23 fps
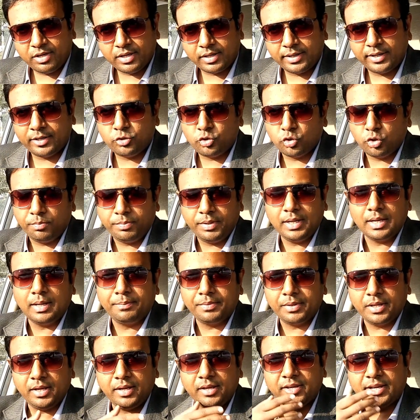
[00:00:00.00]
करें जो भी
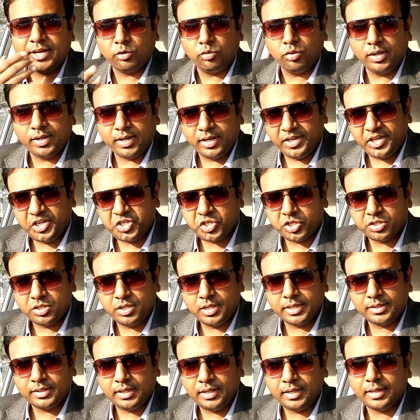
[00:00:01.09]
आपकी रेगुलर कंडीशंस
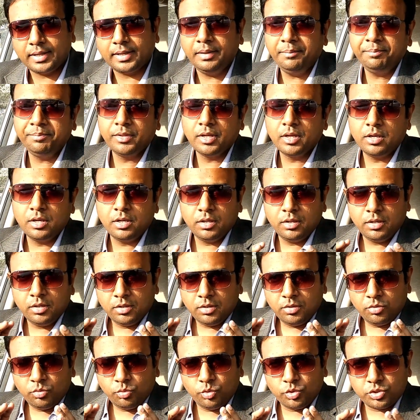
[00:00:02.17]
रहती हैं
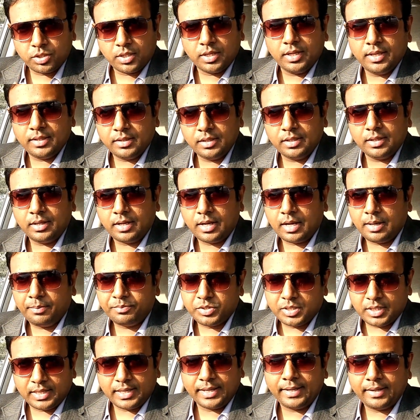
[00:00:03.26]
उसके अंदर आप
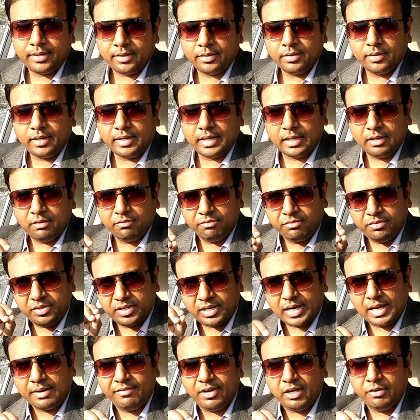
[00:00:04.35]
चलाएं एंड
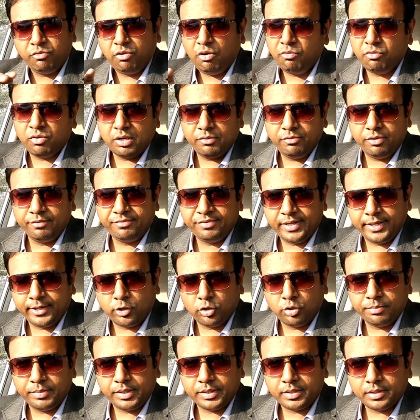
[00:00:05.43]
ड्राइव इट फॉर 150 फिफ्टी
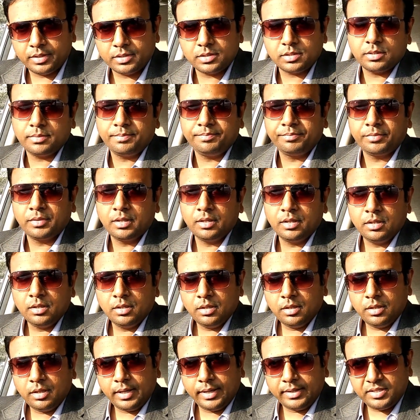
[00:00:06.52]
किलोमीटर्स
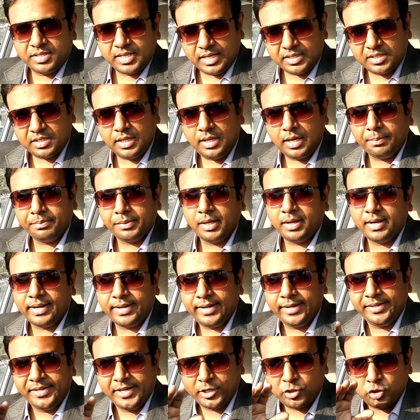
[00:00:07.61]
जैसे ही आपकी
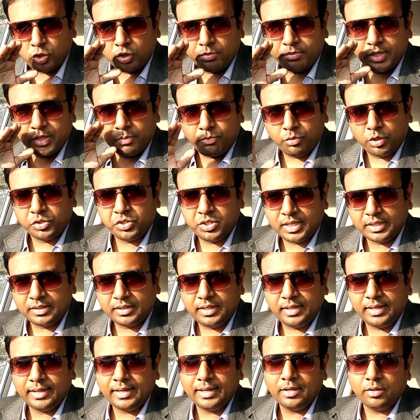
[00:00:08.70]
गाड़ी डेढ़ सौ किलोमीटर पहुँच
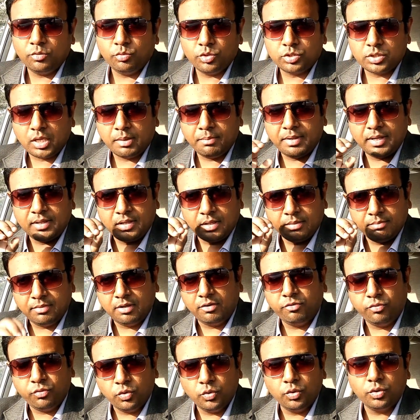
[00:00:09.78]
जाती है उसके बाद नंबर
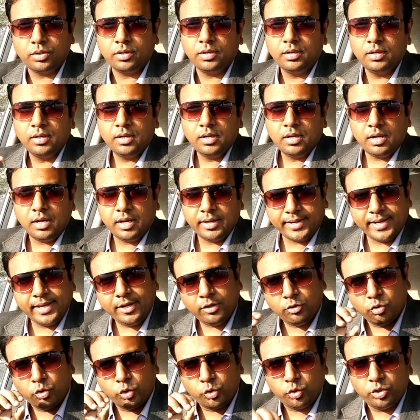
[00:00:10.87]
फोर
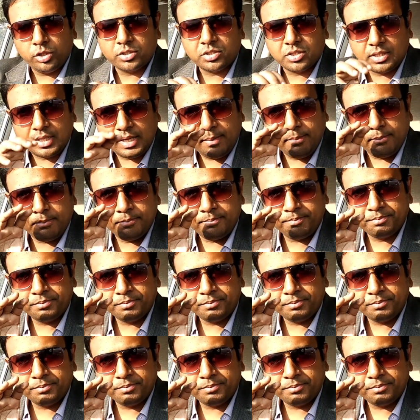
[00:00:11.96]
अगेन गो टू द सेम